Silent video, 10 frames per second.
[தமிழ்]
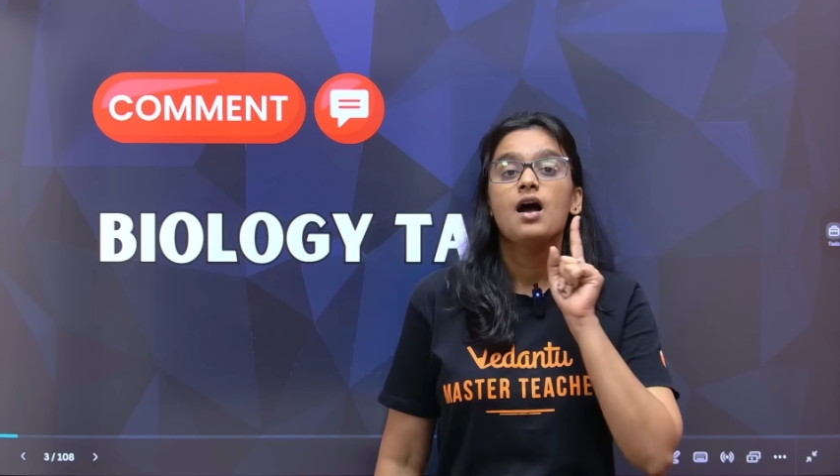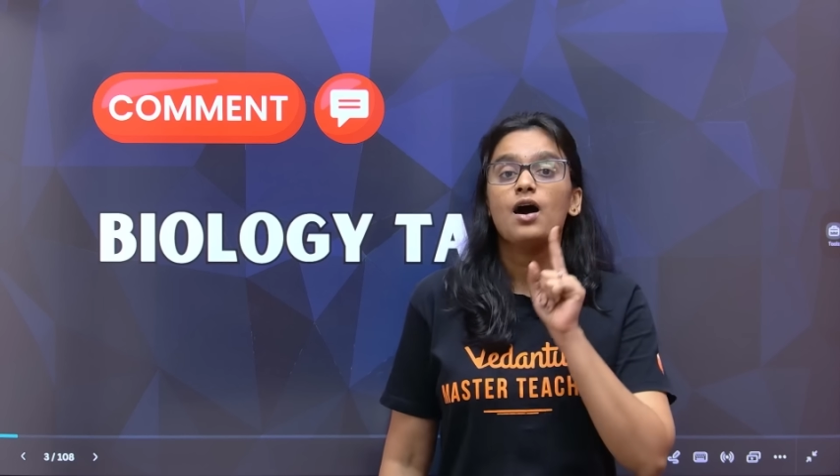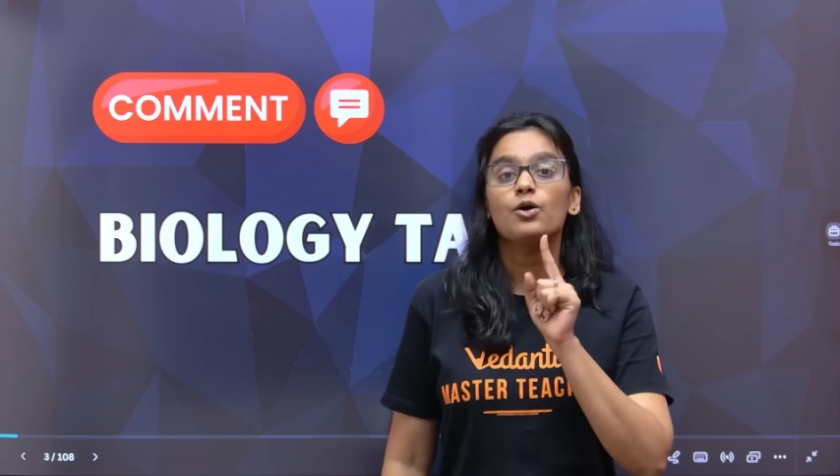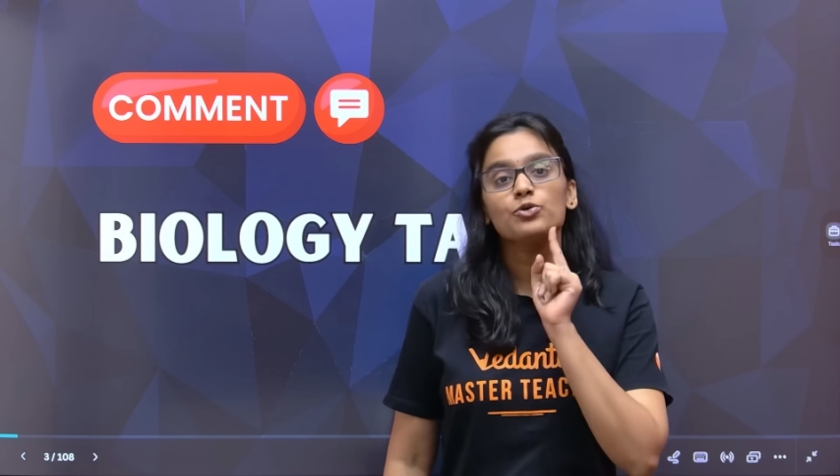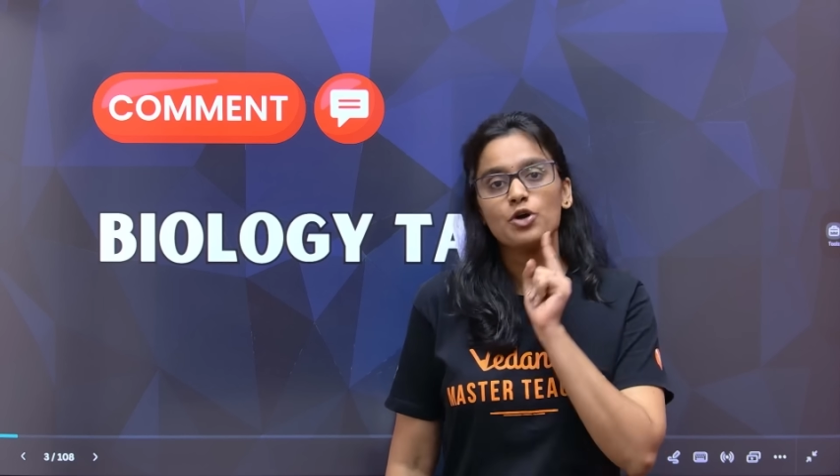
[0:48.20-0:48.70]

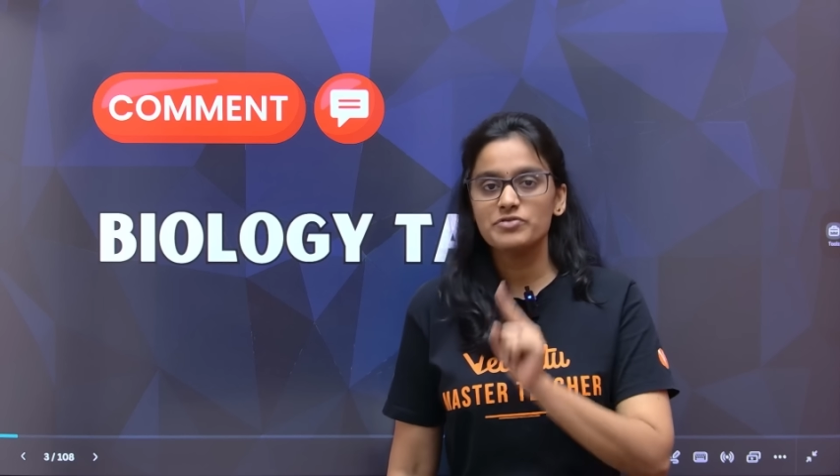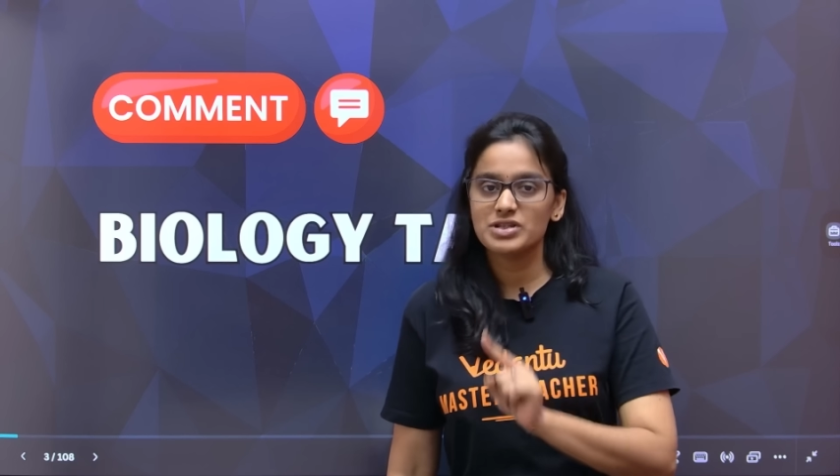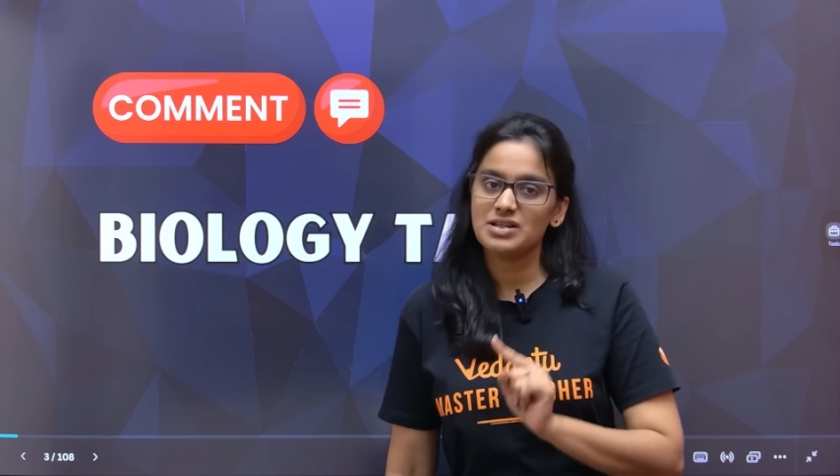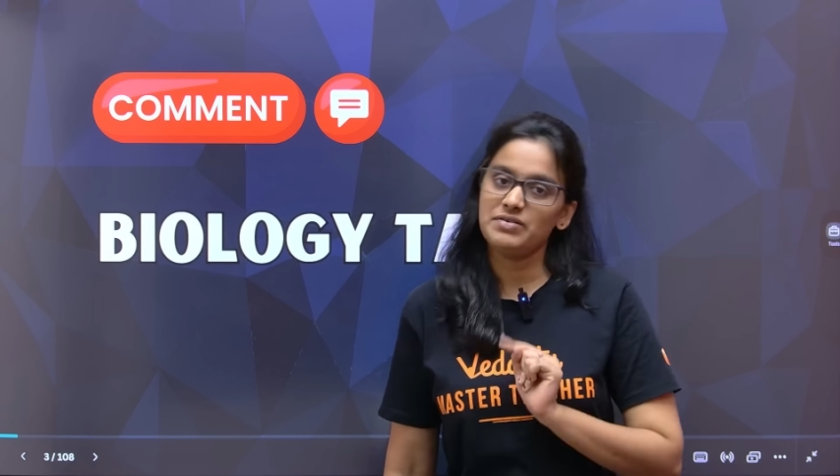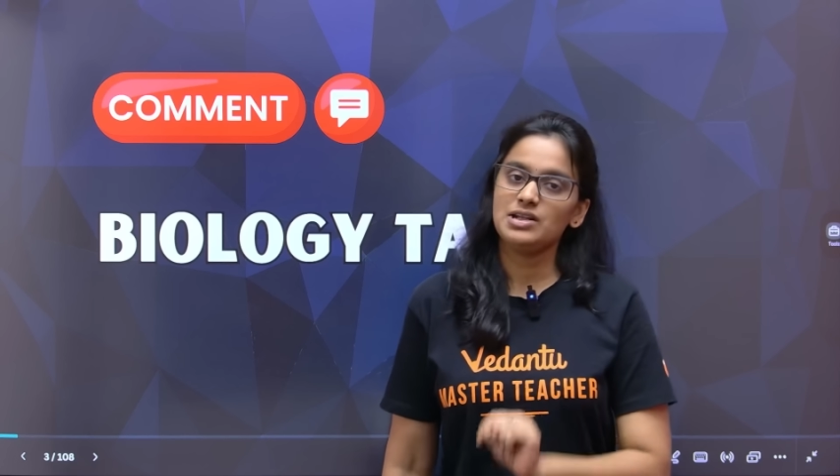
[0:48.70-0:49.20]
அவுட் ஆஃப்
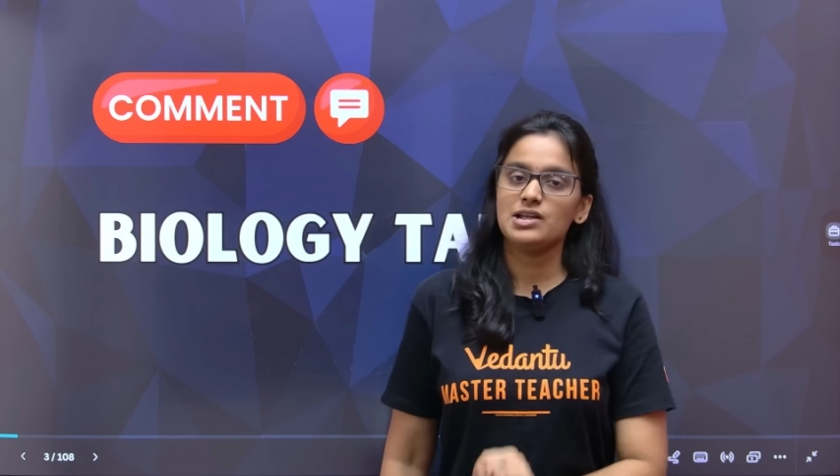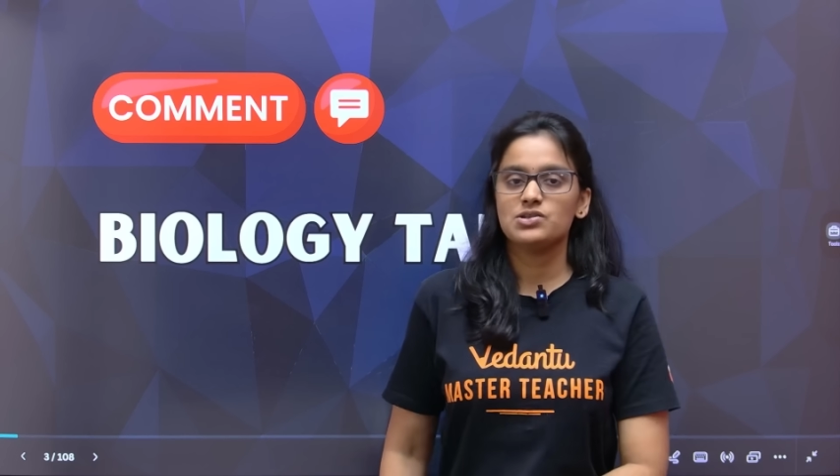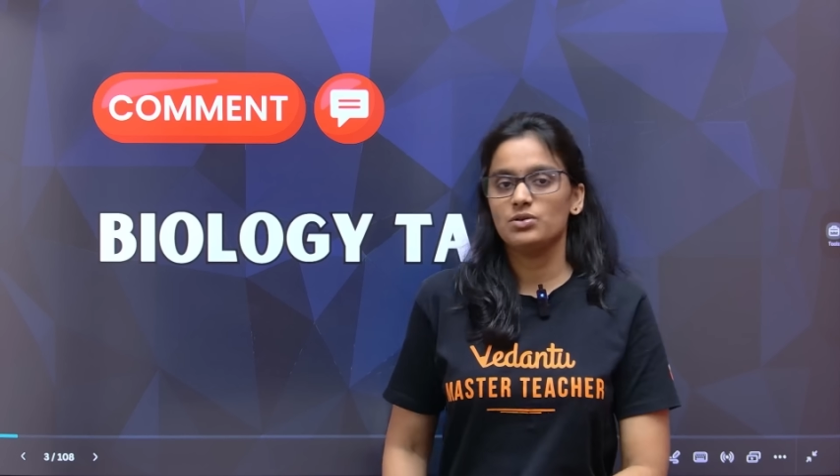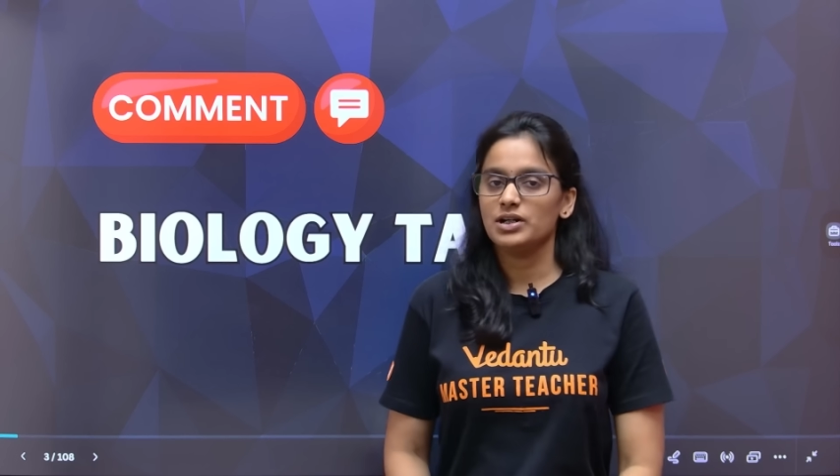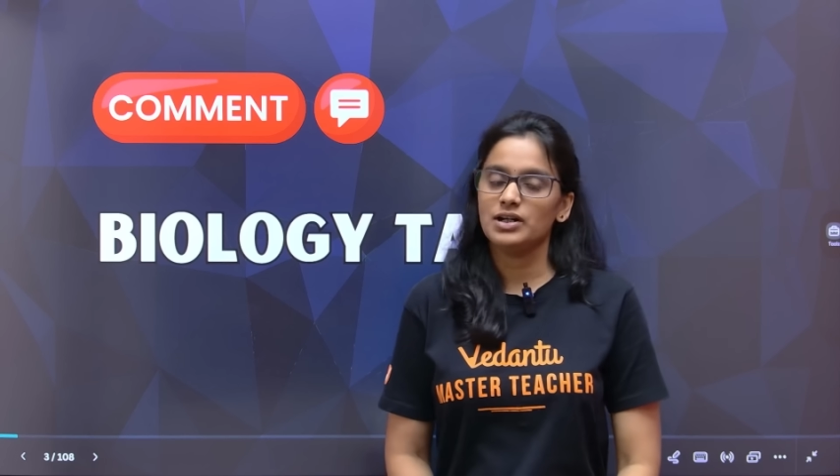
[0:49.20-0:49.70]
செவன்ட்டி
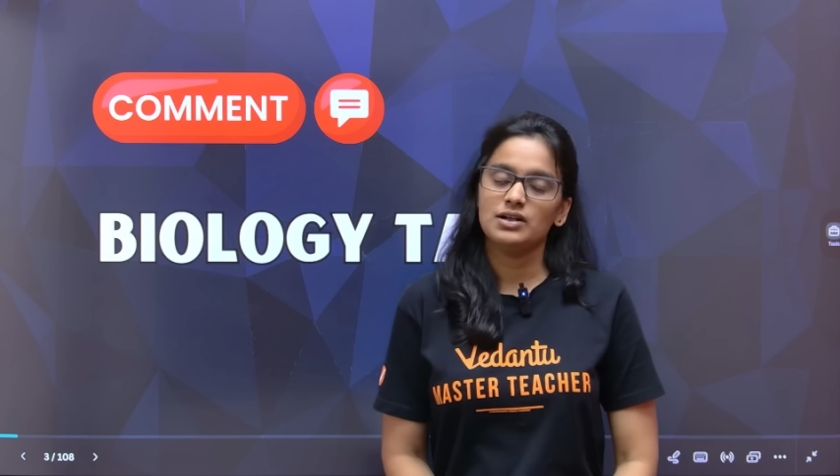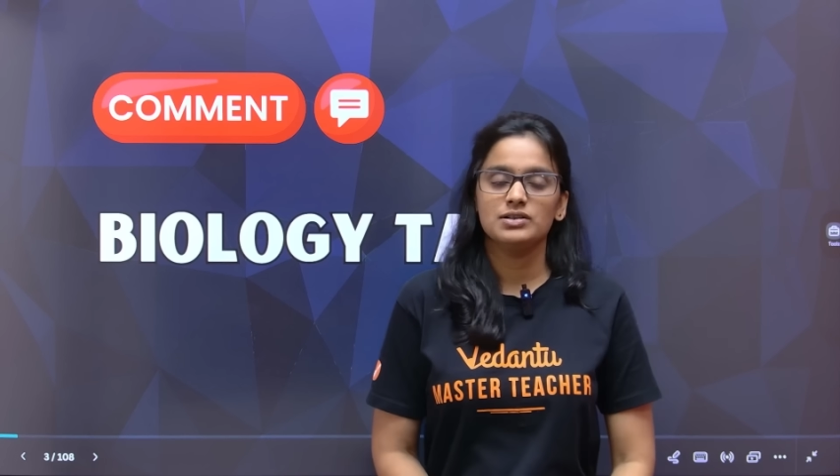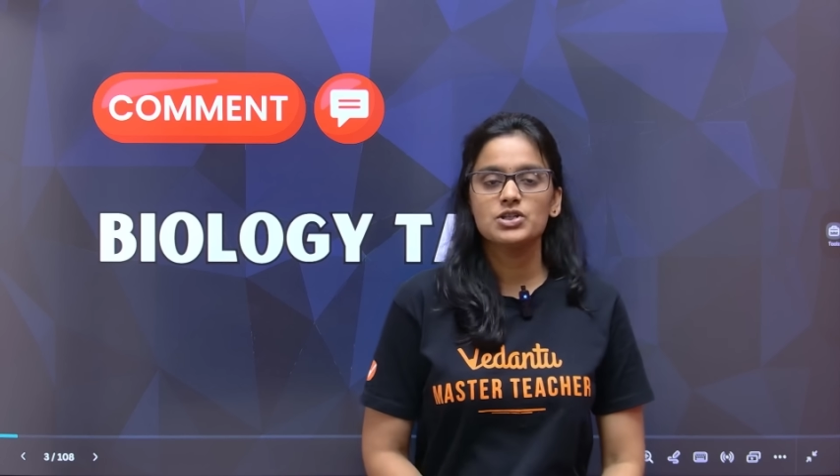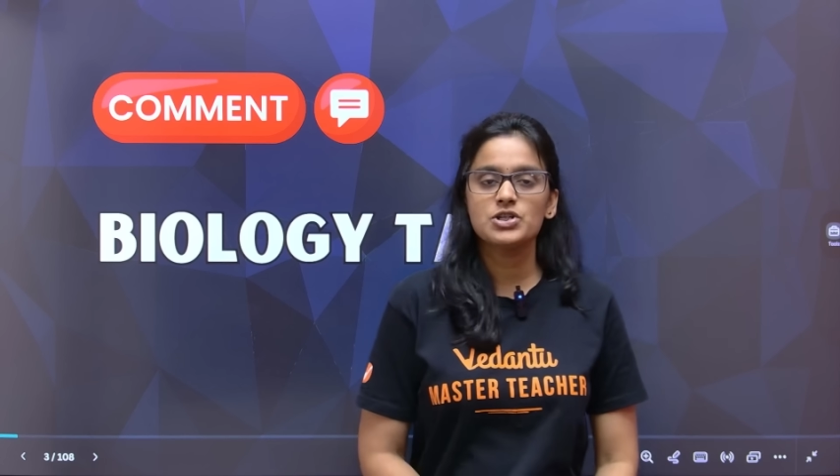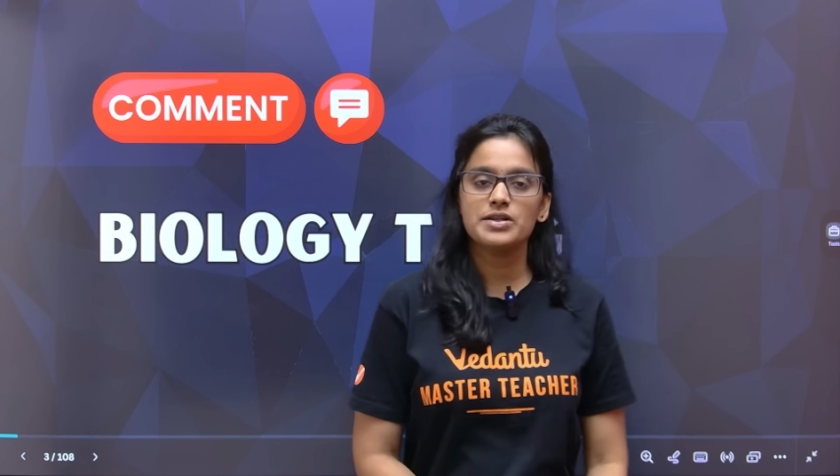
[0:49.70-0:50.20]
சொல்லுங்கடா
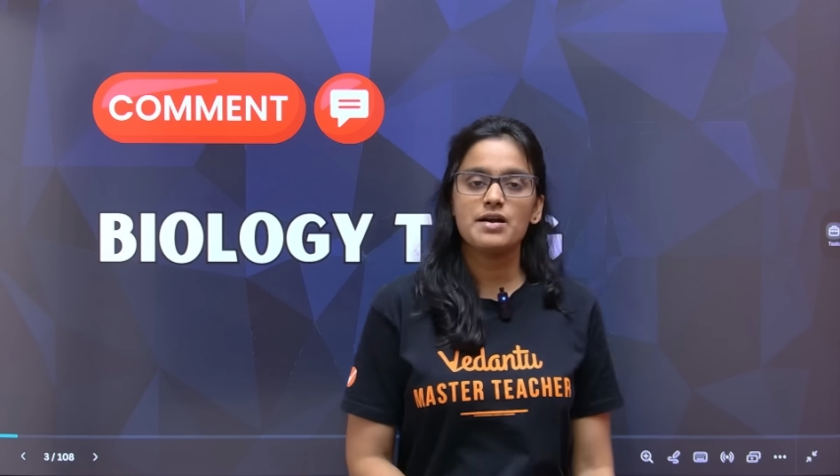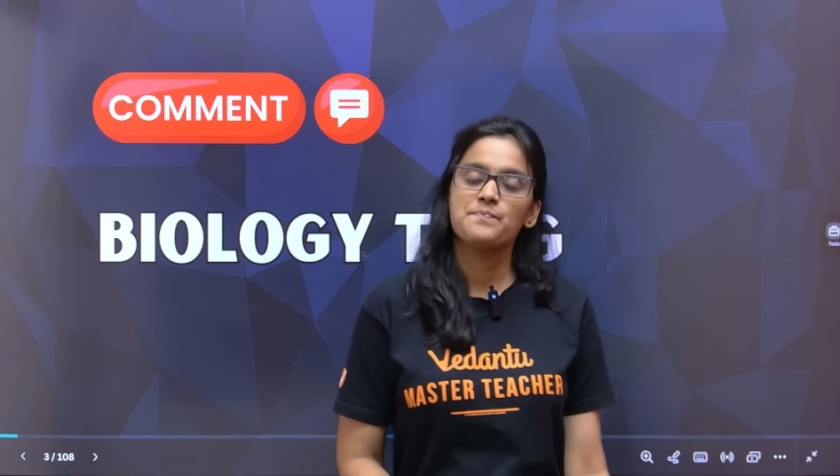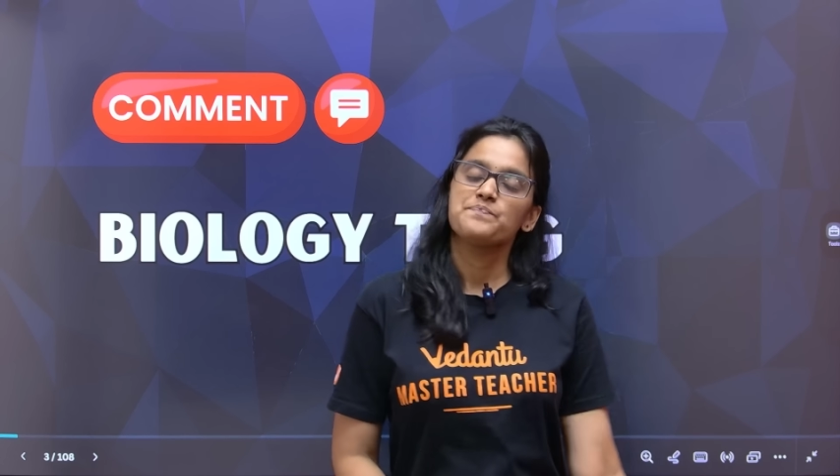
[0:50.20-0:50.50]
சரியா